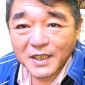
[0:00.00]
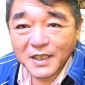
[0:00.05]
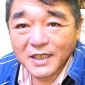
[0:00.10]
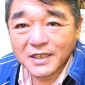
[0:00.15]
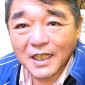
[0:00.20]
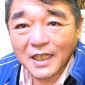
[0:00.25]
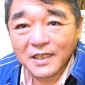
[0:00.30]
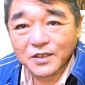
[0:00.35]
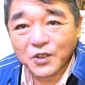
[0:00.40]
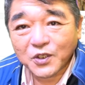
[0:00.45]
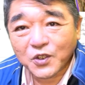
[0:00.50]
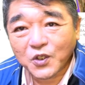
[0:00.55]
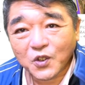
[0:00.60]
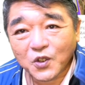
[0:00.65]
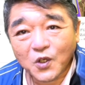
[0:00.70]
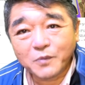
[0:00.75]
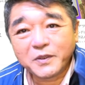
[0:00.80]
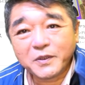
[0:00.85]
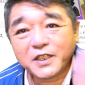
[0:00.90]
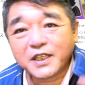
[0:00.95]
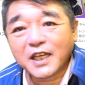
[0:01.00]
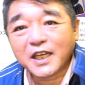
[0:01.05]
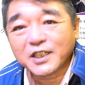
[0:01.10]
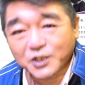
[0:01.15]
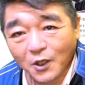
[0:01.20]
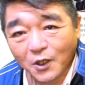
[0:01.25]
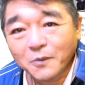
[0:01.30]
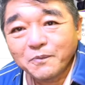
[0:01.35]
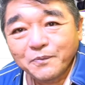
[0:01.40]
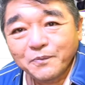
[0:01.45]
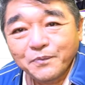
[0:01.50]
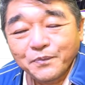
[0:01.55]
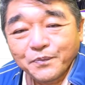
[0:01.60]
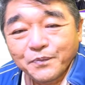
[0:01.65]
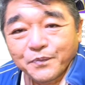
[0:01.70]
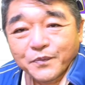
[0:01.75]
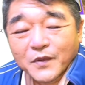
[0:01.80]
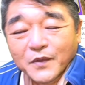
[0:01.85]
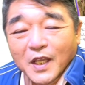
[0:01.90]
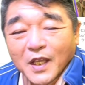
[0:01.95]
さんとのコミュニケーション、
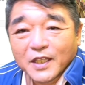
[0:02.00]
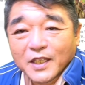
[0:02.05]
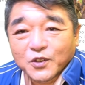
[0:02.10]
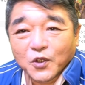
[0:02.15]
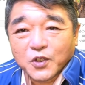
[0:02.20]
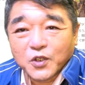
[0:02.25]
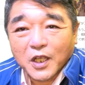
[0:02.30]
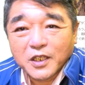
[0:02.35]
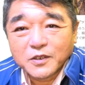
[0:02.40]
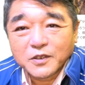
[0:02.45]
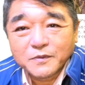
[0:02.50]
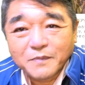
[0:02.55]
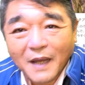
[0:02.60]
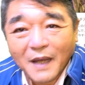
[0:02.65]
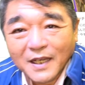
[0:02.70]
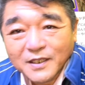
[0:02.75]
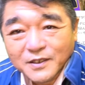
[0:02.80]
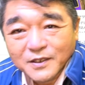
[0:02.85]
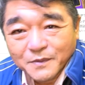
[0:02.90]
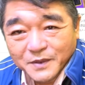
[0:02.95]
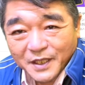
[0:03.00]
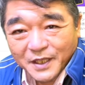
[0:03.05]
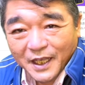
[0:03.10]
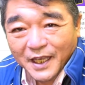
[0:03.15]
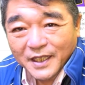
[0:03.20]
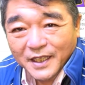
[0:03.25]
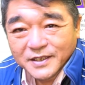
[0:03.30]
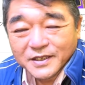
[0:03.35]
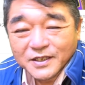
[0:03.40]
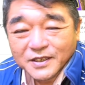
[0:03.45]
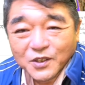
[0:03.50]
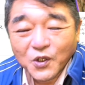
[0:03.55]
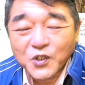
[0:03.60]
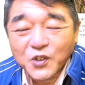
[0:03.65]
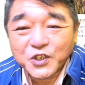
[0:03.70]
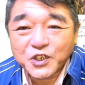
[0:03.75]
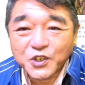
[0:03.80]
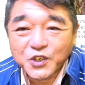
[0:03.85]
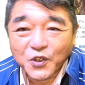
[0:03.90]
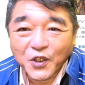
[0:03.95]
取れる番組です。
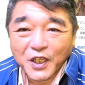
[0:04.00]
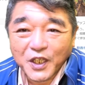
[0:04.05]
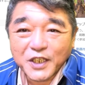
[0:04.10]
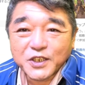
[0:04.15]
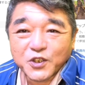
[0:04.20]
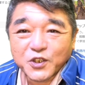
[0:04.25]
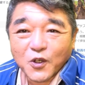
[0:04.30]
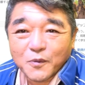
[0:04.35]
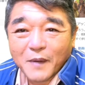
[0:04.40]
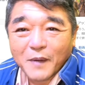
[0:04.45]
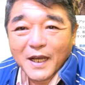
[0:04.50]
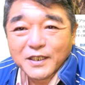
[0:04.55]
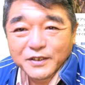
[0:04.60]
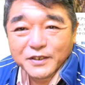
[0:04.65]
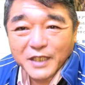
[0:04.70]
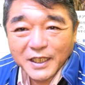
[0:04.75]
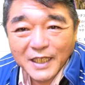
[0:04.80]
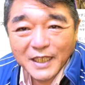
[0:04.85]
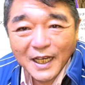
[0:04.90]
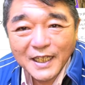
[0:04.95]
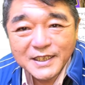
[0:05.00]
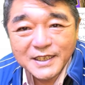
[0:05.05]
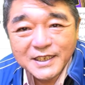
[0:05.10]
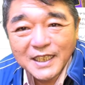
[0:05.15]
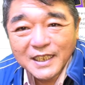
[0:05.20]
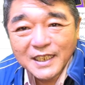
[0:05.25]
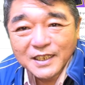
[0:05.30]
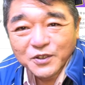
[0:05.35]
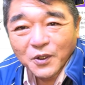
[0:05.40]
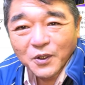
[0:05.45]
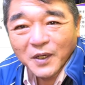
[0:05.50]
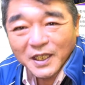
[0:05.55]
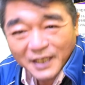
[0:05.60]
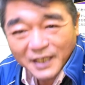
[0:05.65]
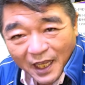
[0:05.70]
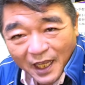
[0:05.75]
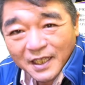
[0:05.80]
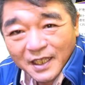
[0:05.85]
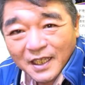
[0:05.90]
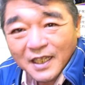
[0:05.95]
コーチの映像バックで流したりとか
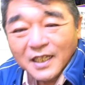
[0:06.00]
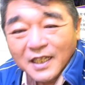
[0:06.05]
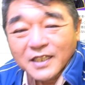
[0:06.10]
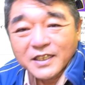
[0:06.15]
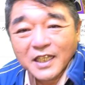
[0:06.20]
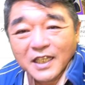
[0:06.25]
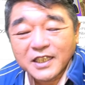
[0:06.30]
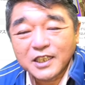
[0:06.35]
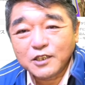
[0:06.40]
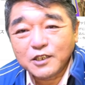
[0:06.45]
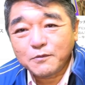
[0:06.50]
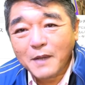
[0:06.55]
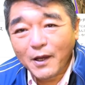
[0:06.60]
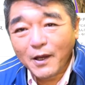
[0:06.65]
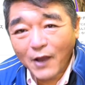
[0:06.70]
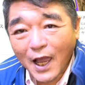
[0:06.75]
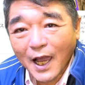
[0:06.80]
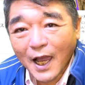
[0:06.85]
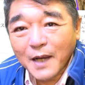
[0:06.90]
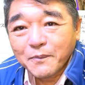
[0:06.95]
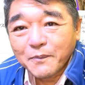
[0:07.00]
ね。で昼間は